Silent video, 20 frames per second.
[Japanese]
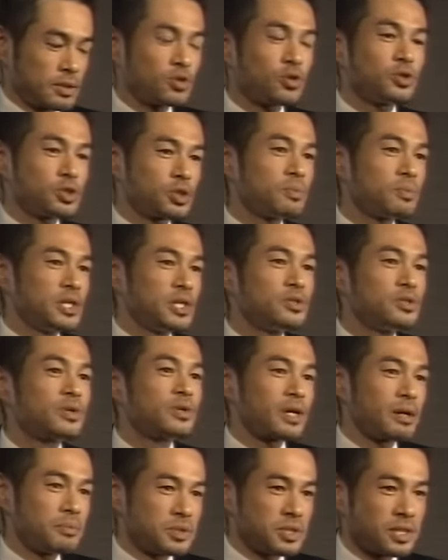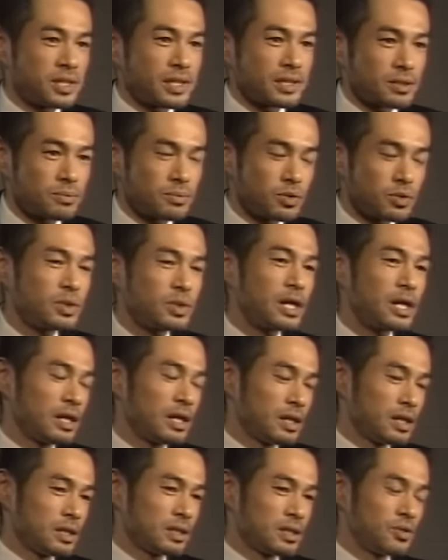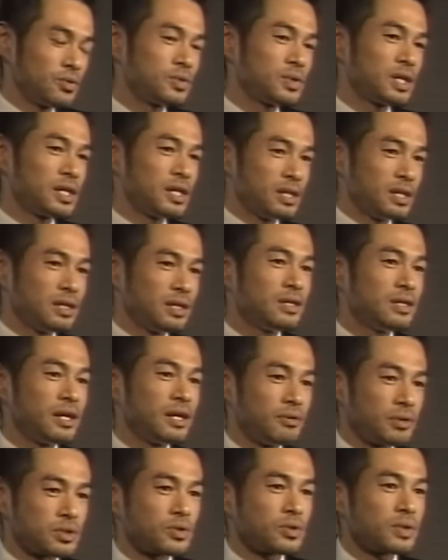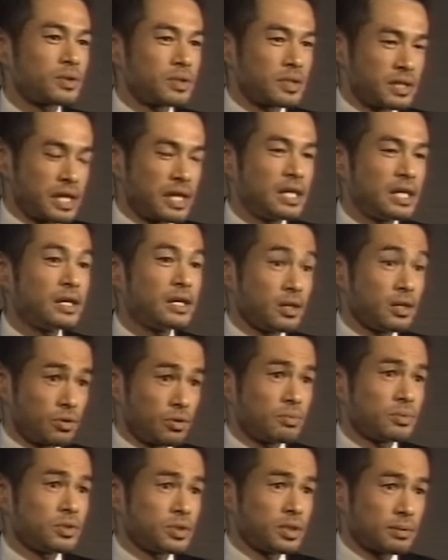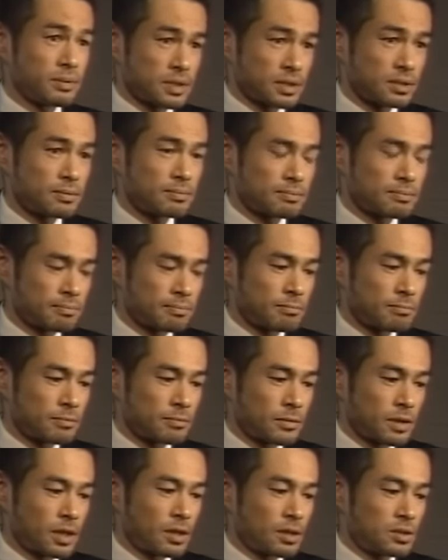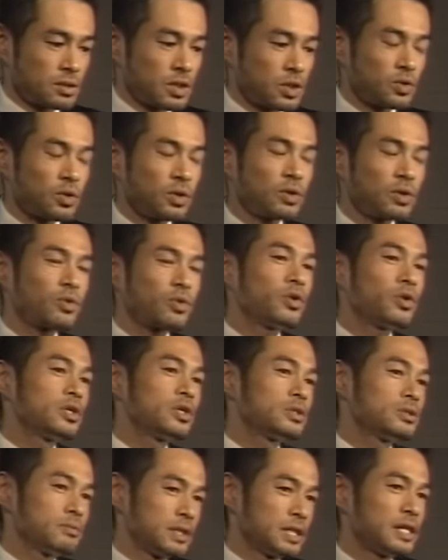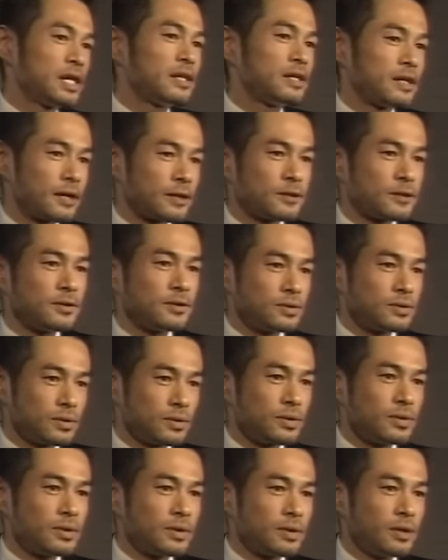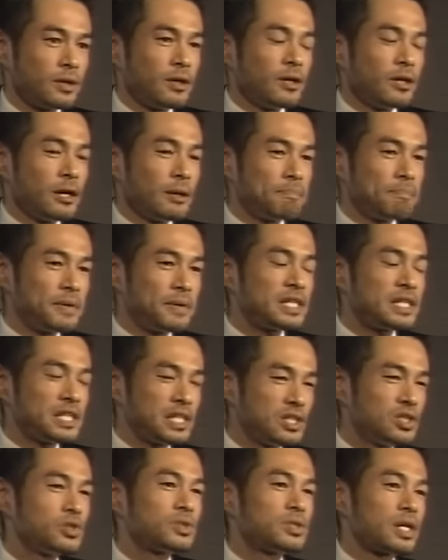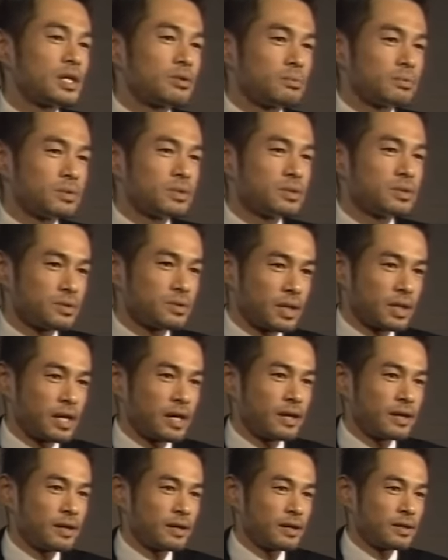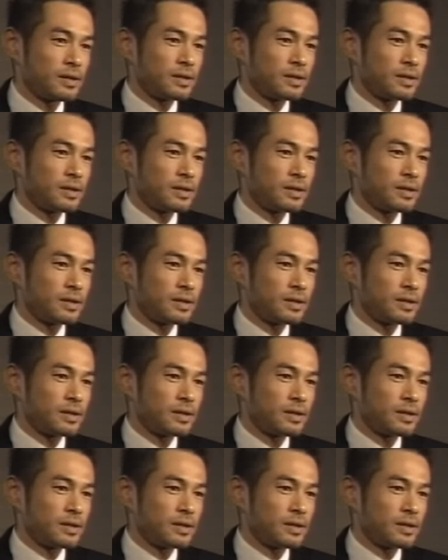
まあ、そういう人もいるのかもしれないです僕は基本的に人間はそんなことできないと思ってますじゃあそれを超えるのは何かっていうとやっぱり技術だと思うんですよね